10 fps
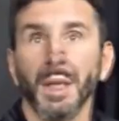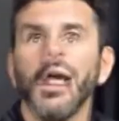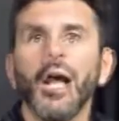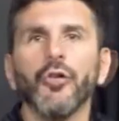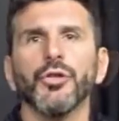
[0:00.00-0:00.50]

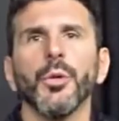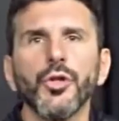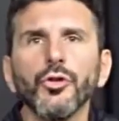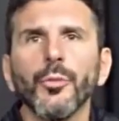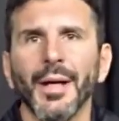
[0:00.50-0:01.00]
A
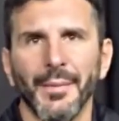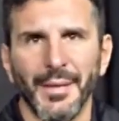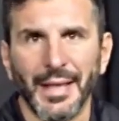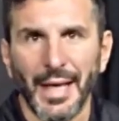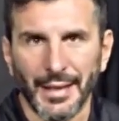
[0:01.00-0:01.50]
continuación tomaré
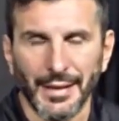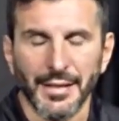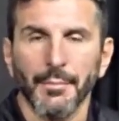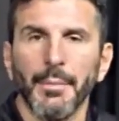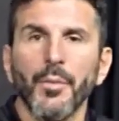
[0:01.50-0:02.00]
mis cartas.
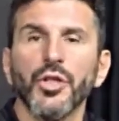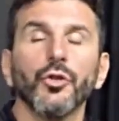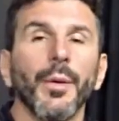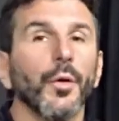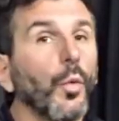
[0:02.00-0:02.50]
Vamos a
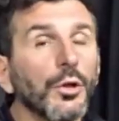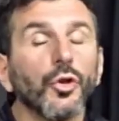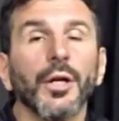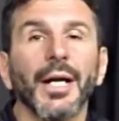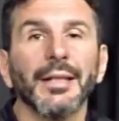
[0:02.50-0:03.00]
tomar
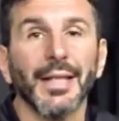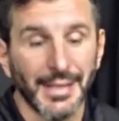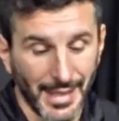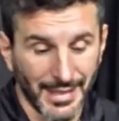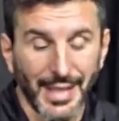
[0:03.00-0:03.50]
cuatro cartas
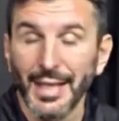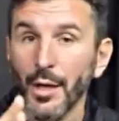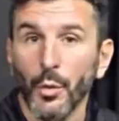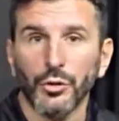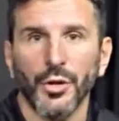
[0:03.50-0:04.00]
al azar, las
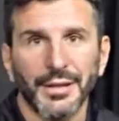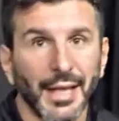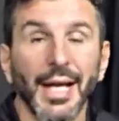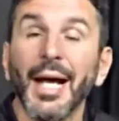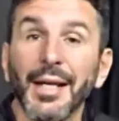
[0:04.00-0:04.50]
cuatro que
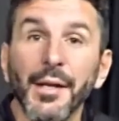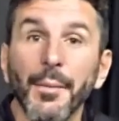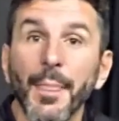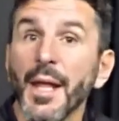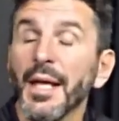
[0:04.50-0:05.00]
están
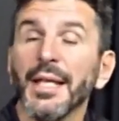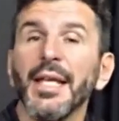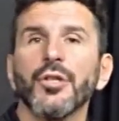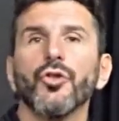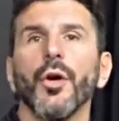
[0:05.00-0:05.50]
arriba, y
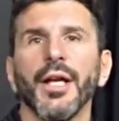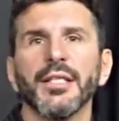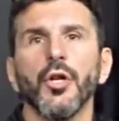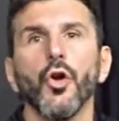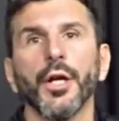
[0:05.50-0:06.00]
eso es
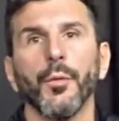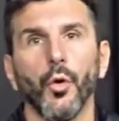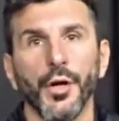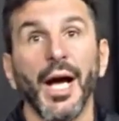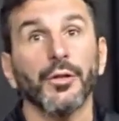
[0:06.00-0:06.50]
lo que
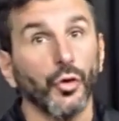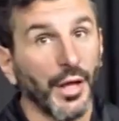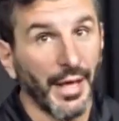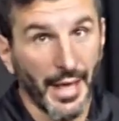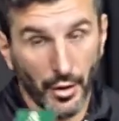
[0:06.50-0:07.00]
voy a
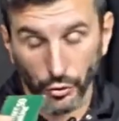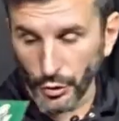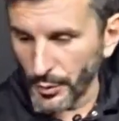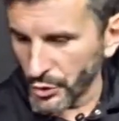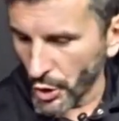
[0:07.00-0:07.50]
tocar a
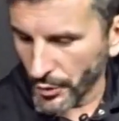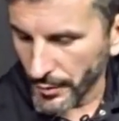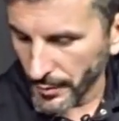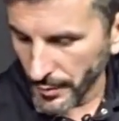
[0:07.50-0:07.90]
continuación.